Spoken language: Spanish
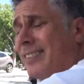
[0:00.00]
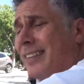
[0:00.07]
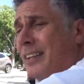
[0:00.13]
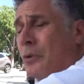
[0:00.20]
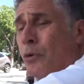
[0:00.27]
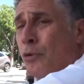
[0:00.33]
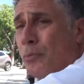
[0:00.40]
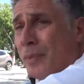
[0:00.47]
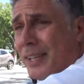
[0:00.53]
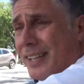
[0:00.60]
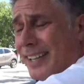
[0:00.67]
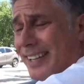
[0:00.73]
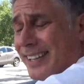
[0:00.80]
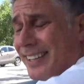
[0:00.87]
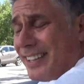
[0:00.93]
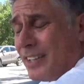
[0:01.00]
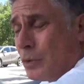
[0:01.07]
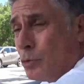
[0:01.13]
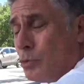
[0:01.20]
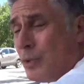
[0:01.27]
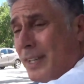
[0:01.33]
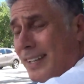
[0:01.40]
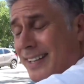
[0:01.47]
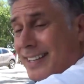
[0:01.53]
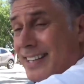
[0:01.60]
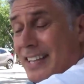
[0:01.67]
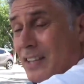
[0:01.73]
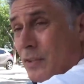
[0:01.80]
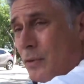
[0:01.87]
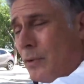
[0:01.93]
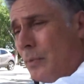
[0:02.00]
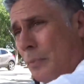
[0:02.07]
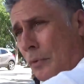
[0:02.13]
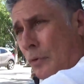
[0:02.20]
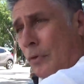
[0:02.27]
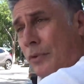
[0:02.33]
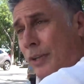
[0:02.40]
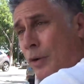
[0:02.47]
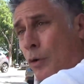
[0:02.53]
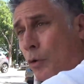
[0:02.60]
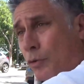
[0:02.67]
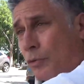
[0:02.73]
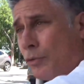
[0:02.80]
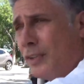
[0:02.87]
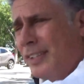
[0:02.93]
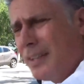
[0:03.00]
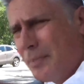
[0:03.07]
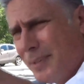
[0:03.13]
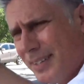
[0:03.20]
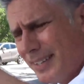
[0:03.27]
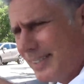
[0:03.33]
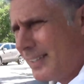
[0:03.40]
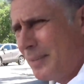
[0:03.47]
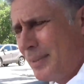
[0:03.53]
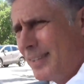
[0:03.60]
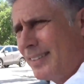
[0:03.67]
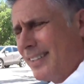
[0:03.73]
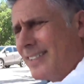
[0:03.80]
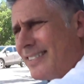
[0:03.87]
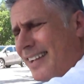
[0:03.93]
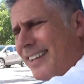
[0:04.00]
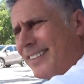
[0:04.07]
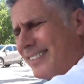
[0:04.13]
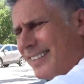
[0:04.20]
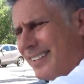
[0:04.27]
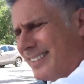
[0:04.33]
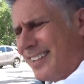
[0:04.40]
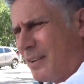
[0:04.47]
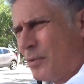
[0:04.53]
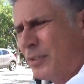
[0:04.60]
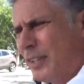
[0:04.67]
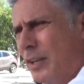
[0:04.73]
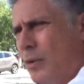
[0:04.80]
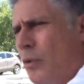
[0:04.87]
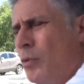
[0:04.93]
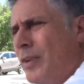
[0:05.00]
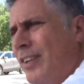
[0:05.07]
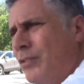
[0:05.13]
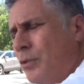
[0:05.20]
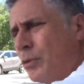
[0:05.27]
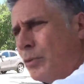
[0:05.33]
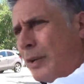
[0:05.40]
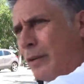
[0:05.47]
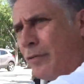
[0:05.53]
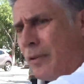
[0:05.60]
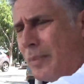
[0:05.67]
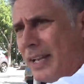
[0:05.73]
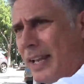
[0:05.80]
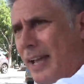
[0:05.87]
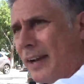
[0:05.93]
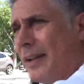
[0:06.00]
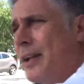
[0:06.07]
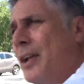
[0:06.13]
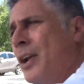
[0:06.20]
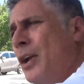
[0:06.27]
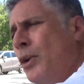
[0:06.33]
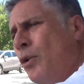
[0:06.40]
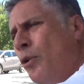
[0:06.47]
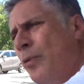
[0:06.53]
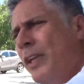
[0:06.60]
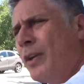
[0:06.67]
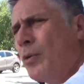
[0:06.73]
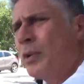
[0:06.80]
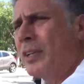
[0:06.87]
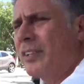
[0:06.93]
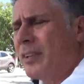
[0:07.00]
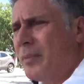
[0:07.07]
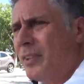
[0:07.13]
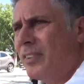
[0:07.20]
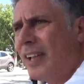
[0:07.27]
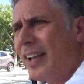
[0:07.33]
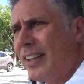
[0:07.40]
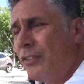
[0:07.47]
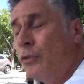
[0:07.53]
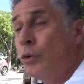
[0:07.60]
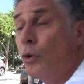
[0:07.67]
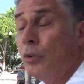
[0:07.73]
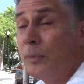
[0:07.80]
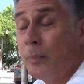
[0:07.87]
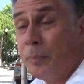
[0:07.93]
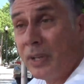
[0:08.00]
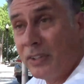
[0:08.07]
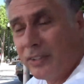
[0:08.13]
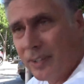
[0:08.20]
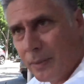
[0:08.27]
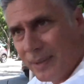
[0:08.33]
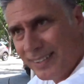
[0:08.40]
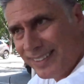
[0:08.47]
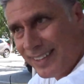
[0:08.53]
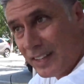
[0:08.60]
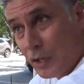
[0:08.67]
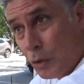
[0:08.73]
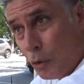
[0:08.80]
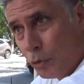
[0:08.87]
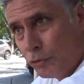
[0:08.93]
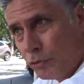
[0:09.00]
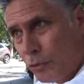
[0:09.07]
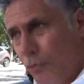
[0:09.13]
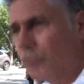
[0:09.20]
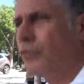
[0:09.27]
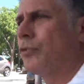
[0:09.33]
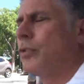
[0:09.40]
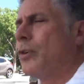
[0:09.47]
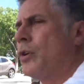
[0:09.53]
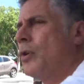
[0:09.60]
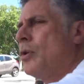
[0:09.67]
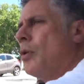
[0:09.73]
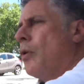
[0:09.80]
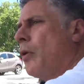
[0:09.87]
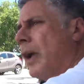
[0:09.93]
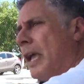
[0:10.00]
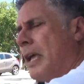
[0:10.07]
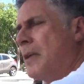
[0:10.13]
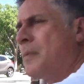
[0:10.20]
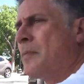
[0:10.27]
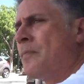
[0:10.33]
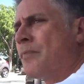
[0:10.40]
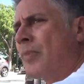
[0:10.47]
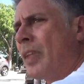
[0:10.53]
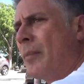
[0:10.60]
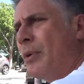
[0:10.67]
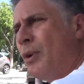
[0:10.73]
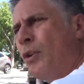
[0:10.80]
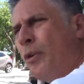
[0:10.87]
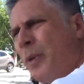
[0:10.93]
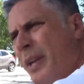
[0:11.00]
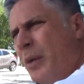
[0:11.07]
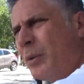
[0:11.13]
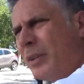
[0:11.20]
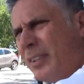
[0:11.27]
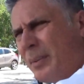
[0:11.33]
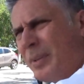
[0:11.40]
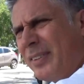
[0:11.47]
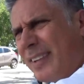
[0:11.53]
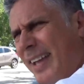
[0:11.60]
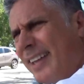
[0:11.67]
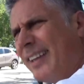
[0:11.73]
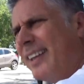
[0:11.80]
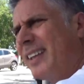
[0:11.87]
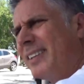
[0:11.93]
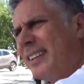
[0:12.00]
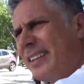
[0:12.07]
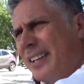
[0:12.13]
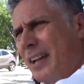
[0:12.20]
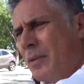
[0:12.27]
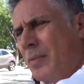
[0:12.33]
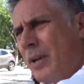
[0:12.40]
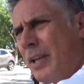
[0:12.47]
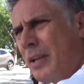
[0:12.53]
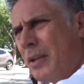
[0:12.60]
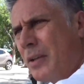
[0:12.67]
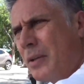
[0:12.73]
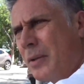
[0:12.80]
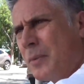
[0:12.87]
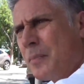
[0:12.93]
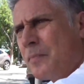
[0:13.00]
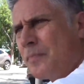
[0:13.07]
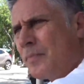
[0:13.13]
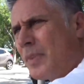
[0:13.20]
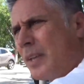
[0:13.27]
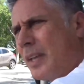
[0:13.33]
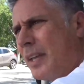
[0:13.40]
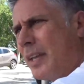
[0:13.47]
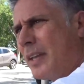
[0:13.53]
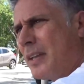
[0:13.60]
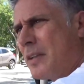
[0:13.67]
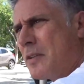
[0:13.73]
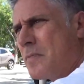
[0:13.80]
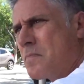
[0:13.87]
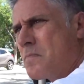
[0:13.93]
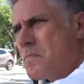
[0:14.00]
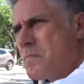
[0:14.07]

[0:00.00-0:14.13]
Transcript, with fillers: enorme inquietud desde niño por los negocios, independientemente ya, de ya contar con una estructura familiar. Lo vi en otras amistades, no precisamente en negocios, ¿ok? Pero lo vi en otras amistades que tenían... Eh, eh, eh,